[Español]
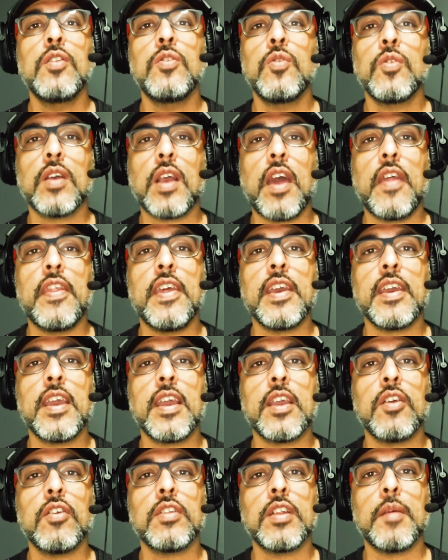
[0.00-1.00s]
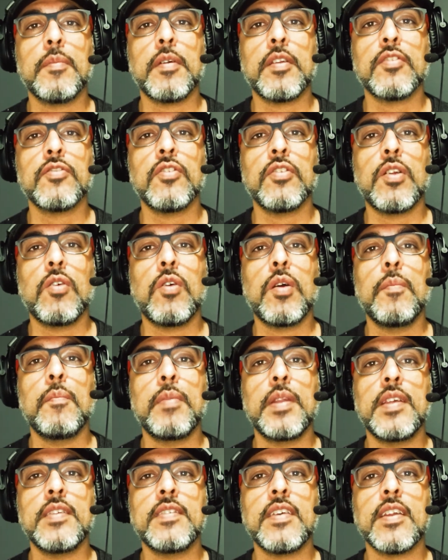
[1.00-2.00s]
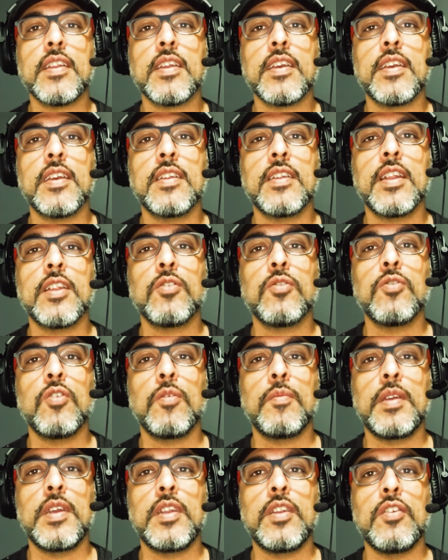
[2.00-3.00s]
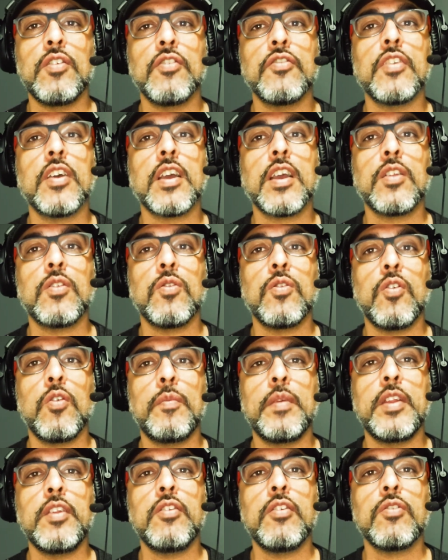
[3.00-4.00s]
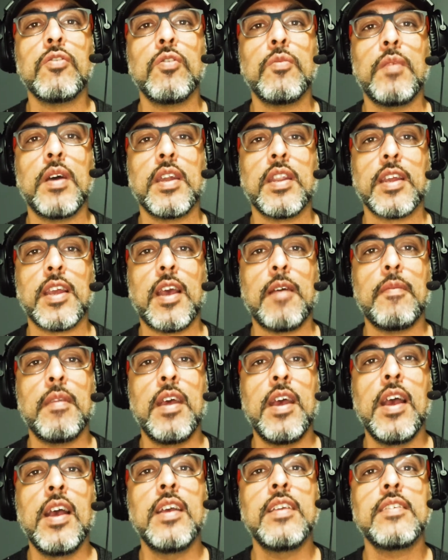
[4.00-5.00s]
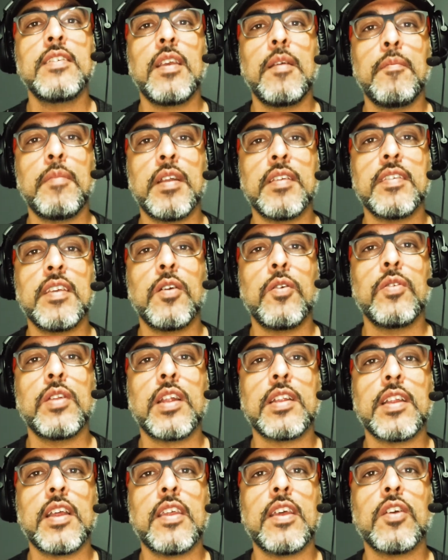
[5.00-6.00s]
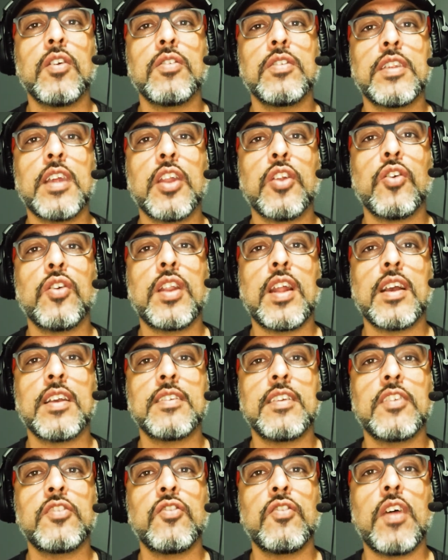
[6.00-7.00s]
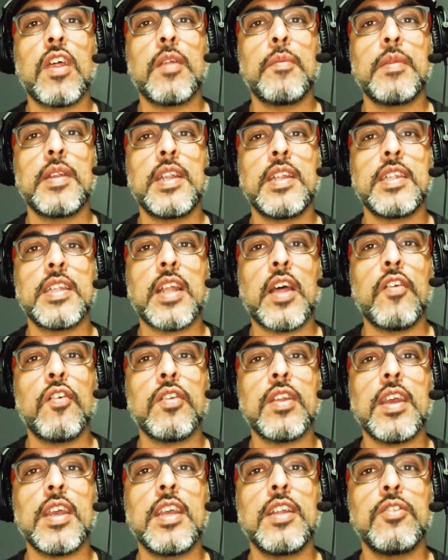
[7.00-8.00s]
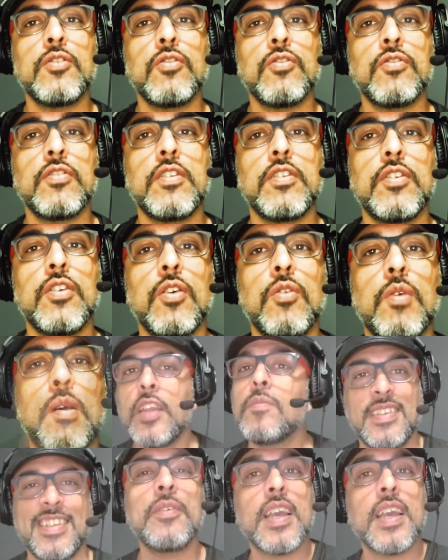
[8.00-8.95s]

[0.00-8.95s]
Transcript: Nunca dejes que otra persona o empresa registre tu dominio. Ya que tu dominio es tu marca. Siempre asegúrate de contar con acceso de administrador en tu sitio web.